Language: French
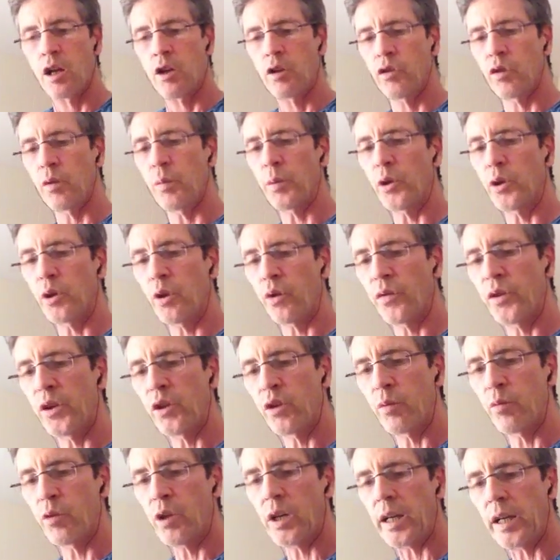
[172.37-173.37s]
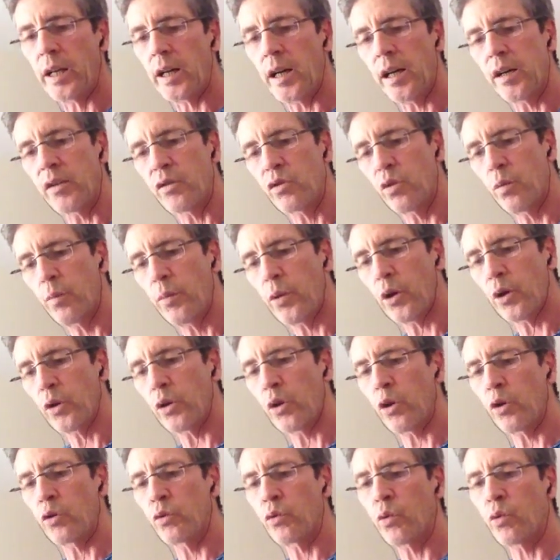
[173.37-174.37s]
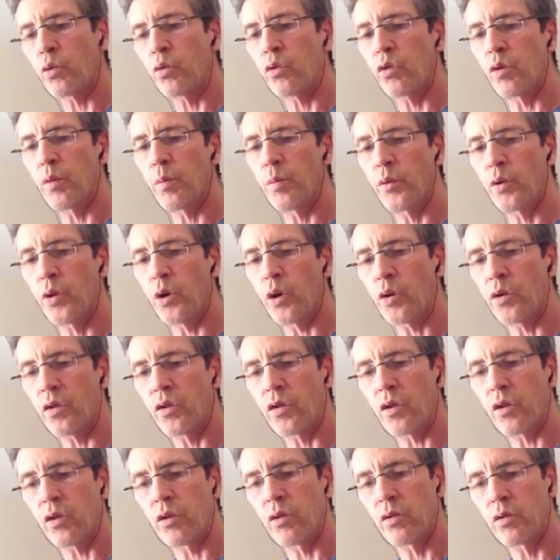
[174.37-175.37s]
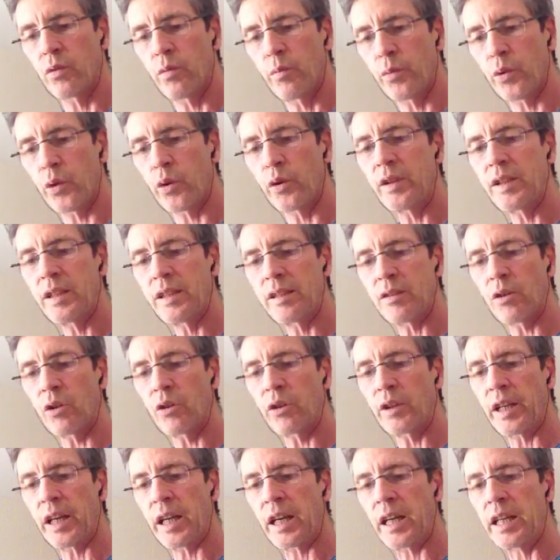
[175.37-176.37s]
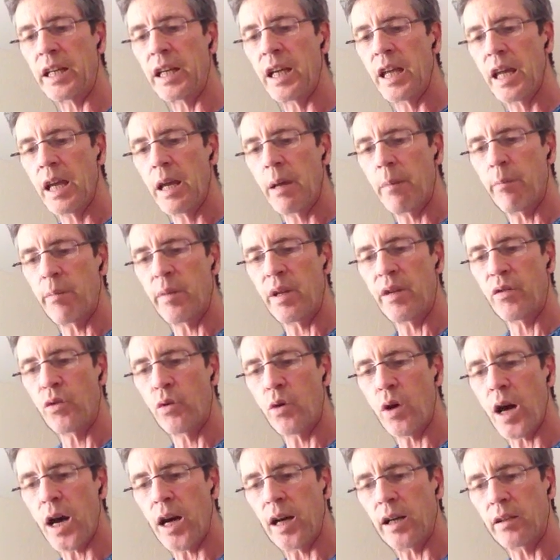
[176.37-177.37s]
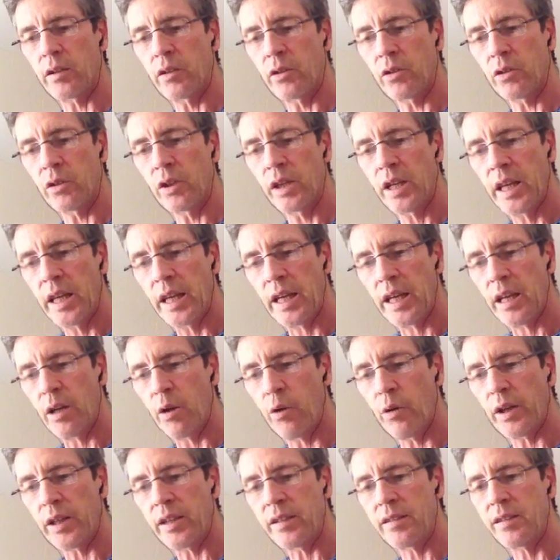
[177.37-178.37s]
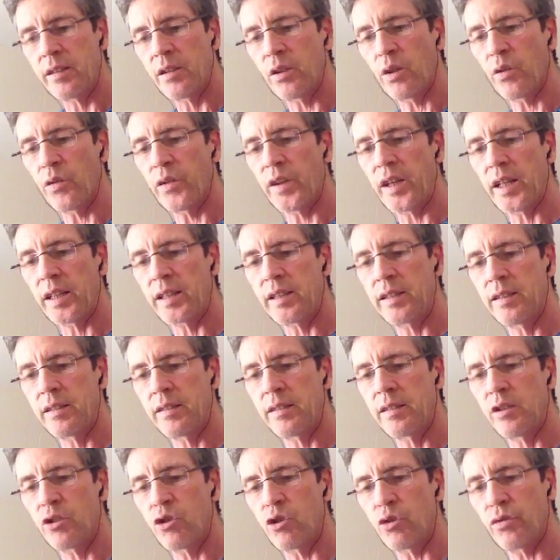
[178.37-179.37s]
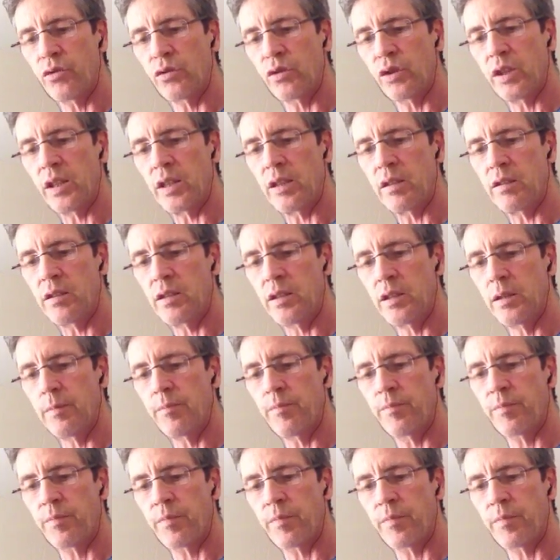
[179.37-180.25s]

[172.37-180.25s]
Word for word: Cependant, faites-moi la grâce de prendre en don ce peu d'encens. Prenez en gré mes vœux ardents et le récit en vers qu'ici je vous dédie.